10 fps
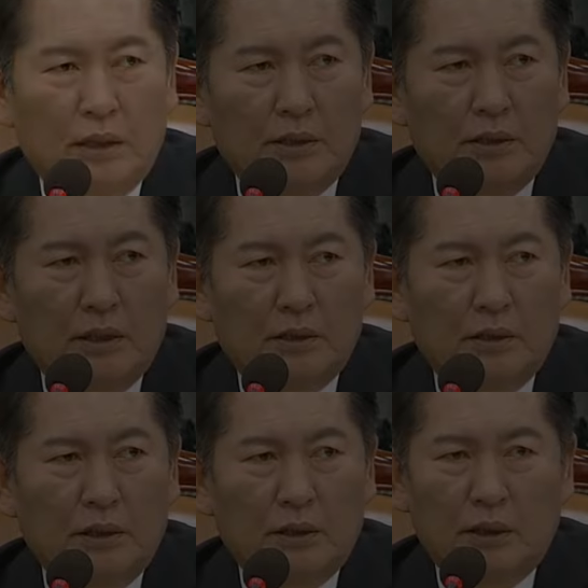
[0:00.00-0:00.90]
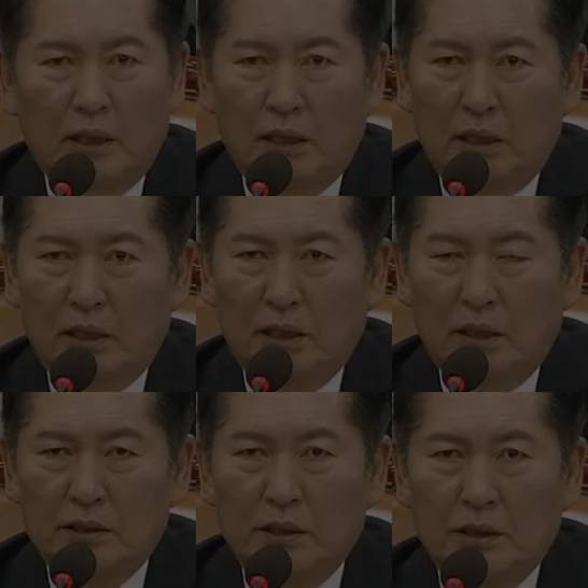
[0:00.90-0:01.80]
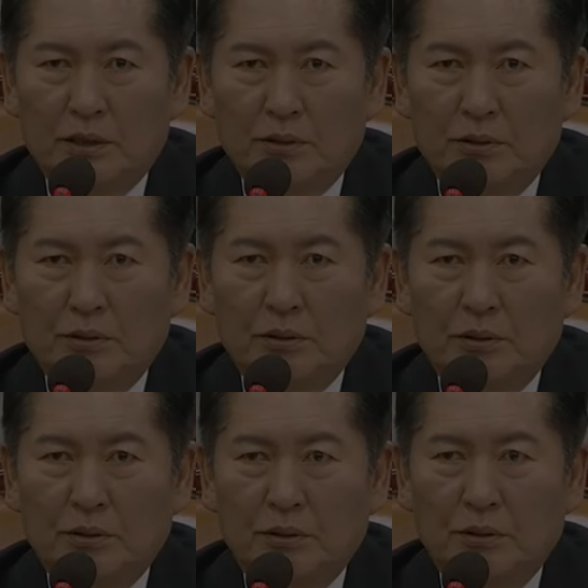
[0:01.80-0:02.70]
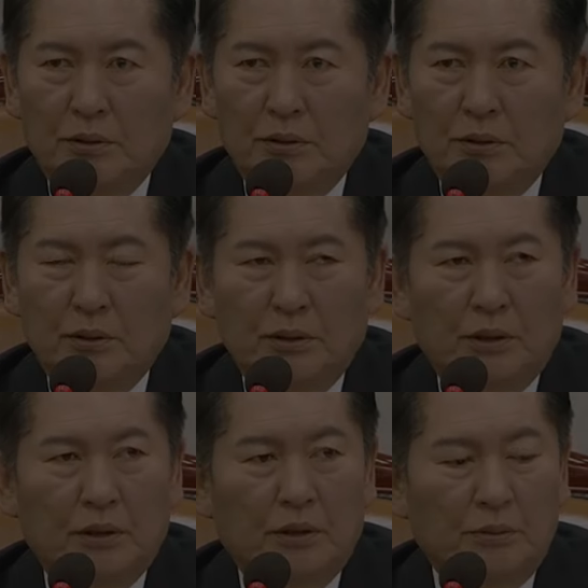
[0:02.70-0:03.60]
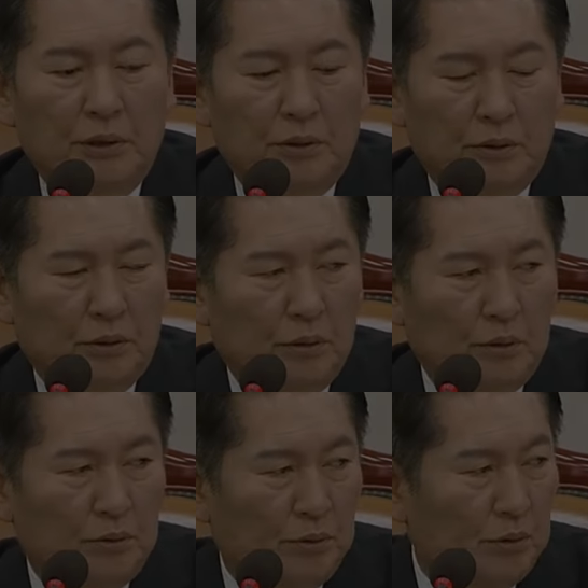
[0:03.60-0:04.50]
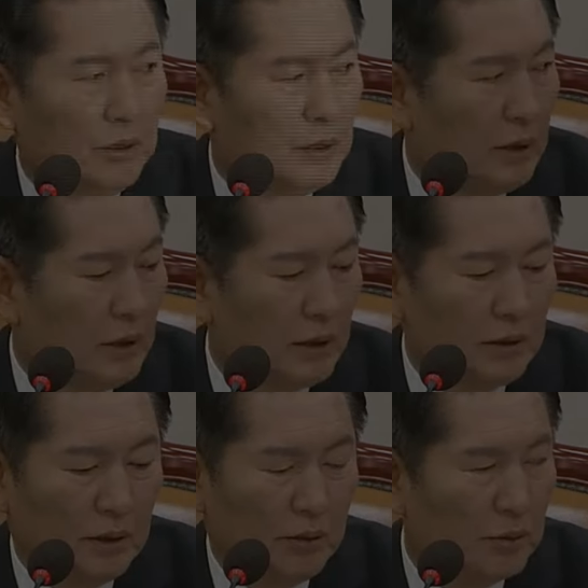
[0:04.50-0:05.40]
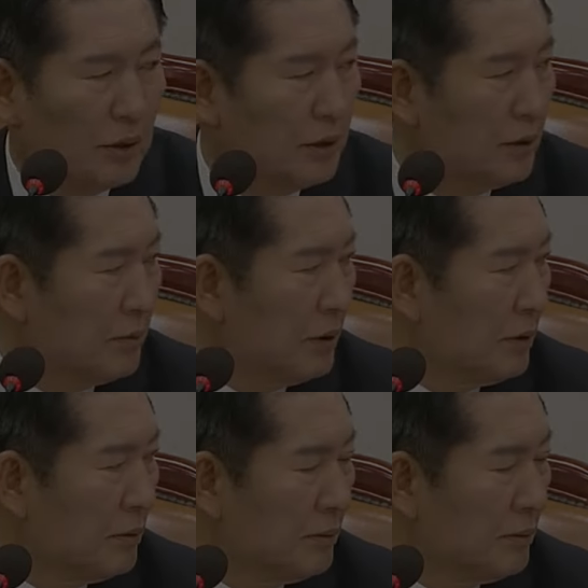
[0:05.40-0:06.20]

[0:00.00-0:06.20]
다 하실 것 같은데 다 아시겠죠? 네, 그러면 토론 순서지에 따라서 하도록 하겠습니다.